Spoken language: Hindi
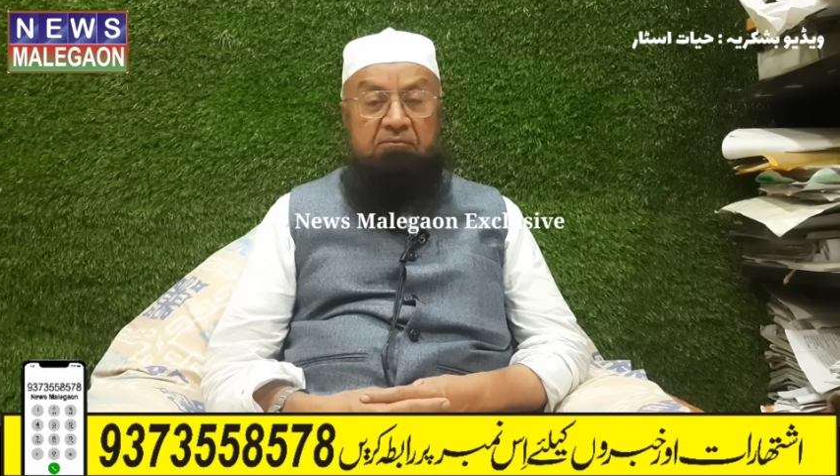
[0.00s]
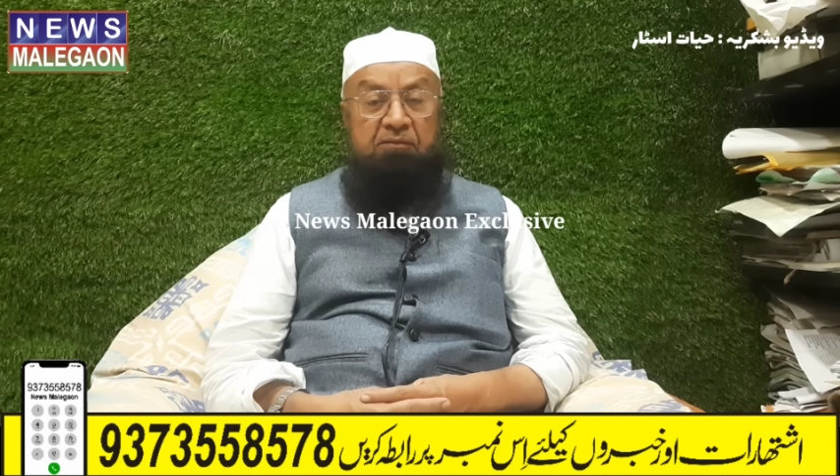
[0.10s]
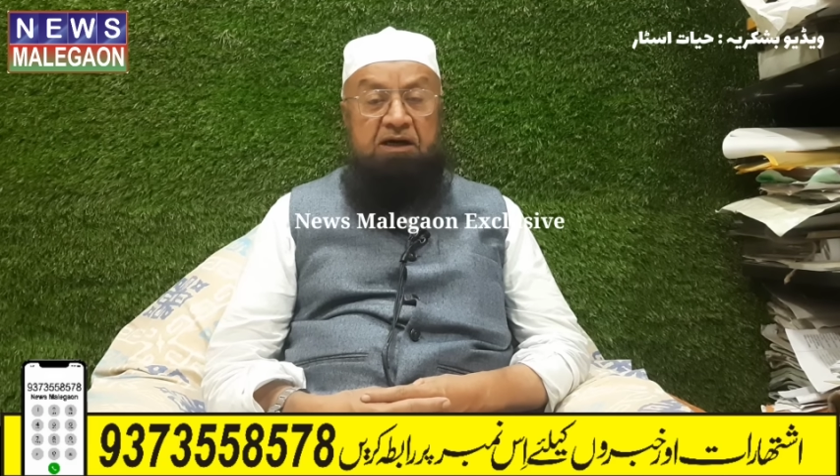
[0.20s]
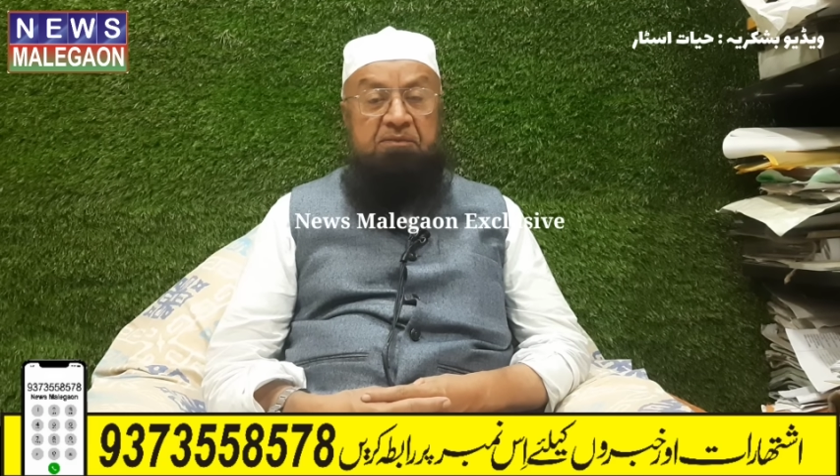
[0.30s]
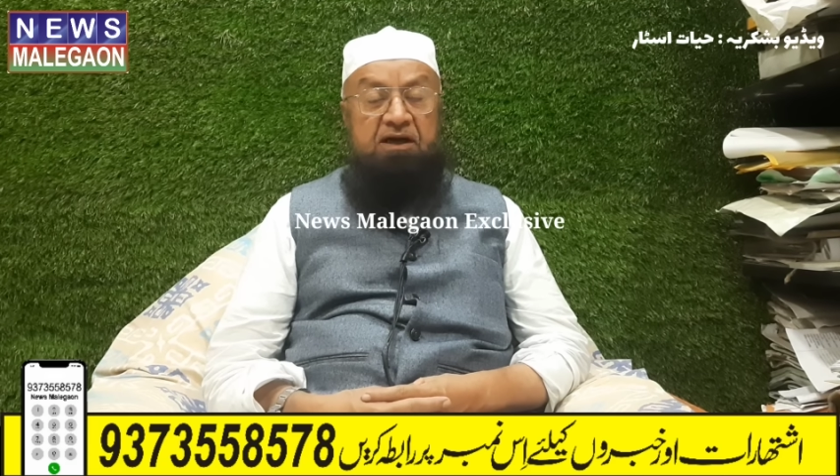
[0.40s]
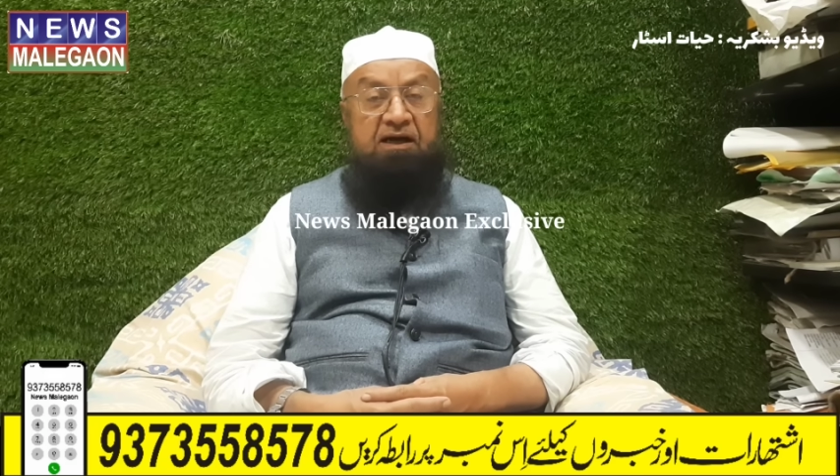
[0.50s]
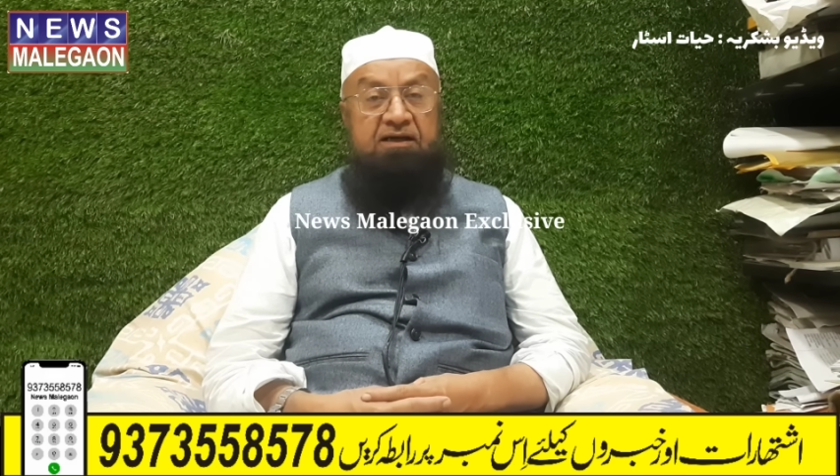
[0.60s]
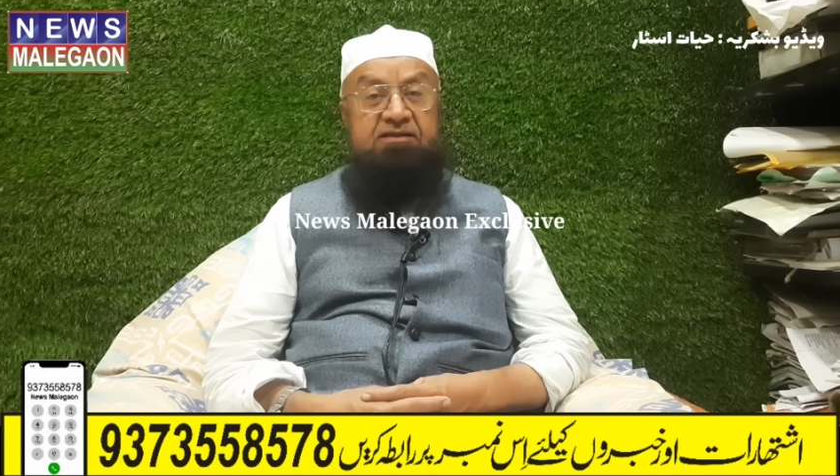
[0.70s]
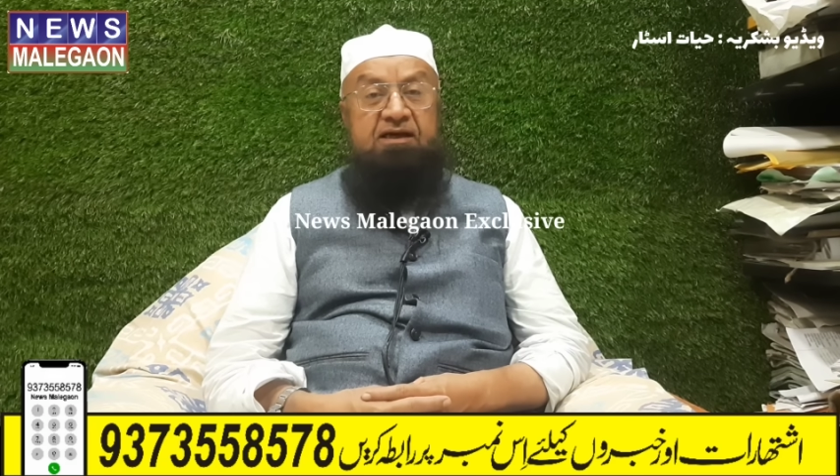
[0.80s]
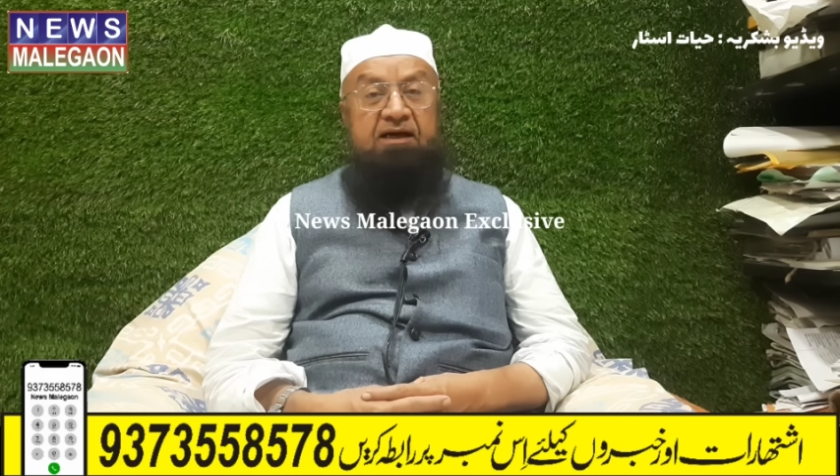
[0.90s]
मामला
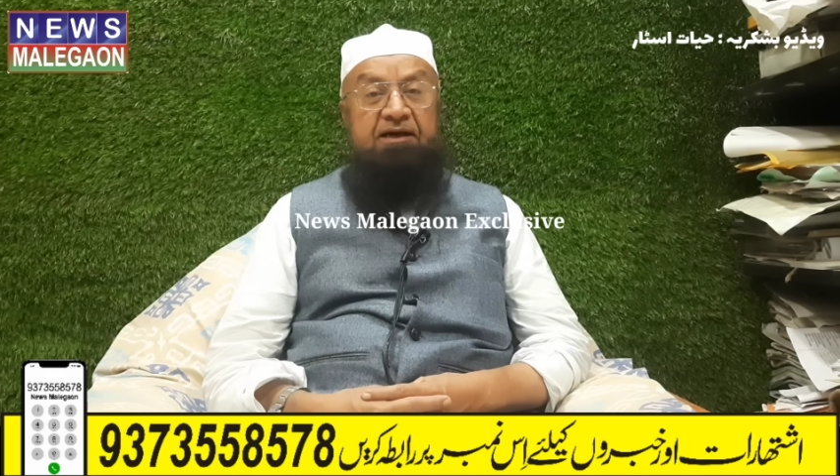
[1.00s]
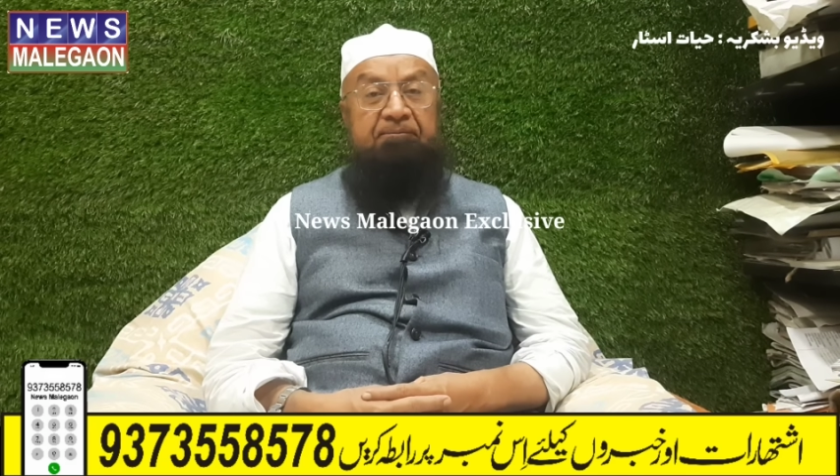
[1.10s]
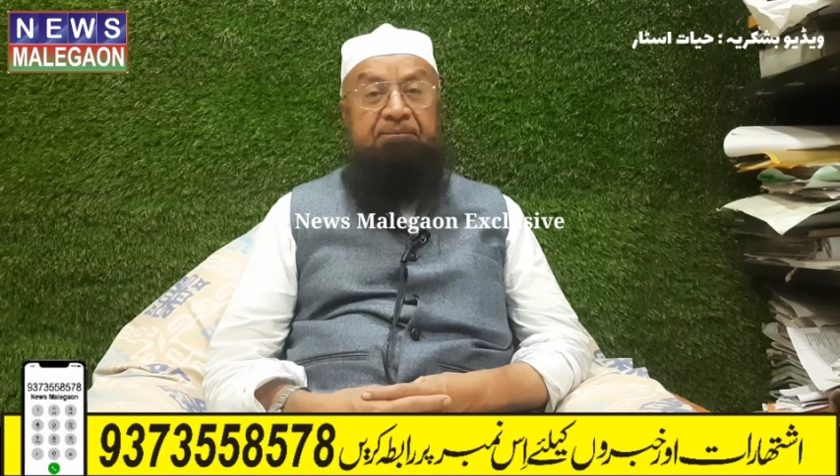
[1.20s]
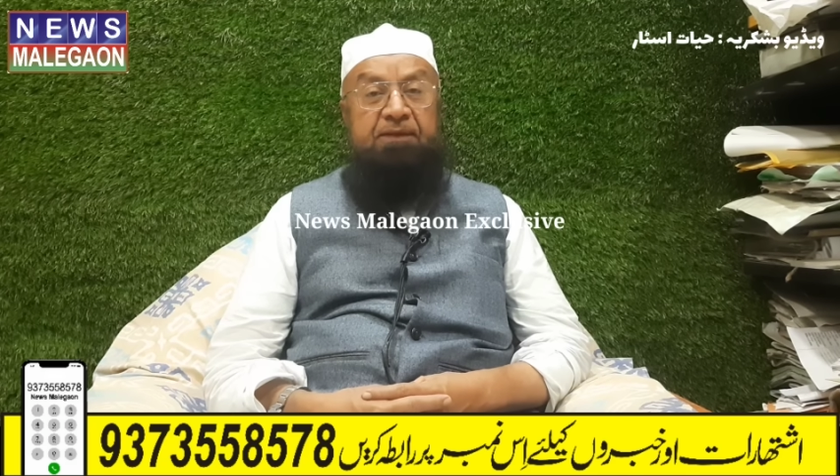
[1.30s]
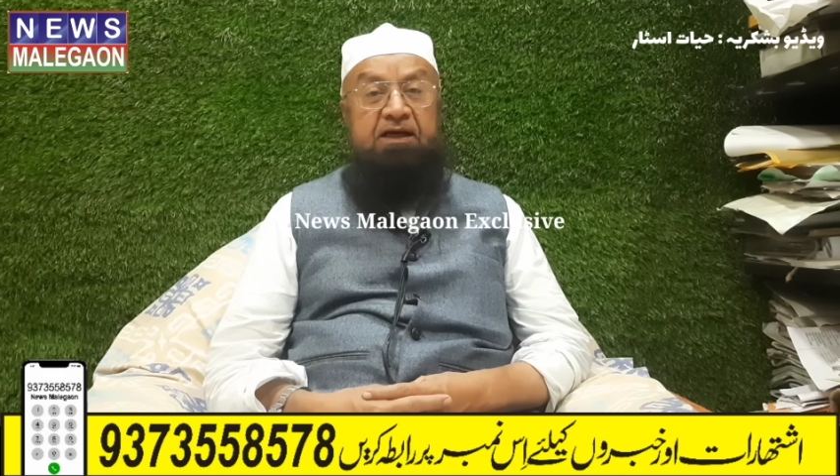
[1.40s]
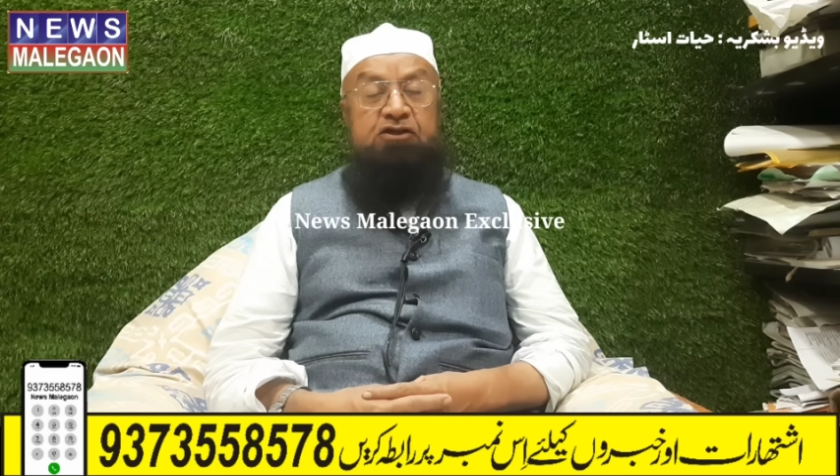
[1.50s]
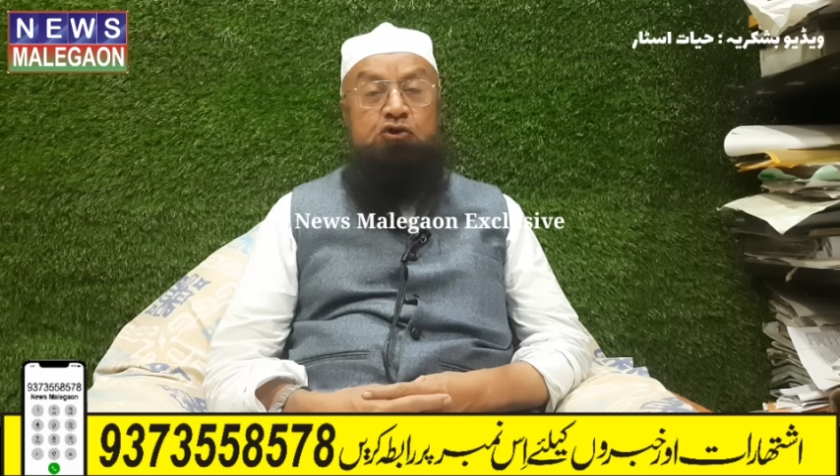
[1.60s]
ऐसा है कि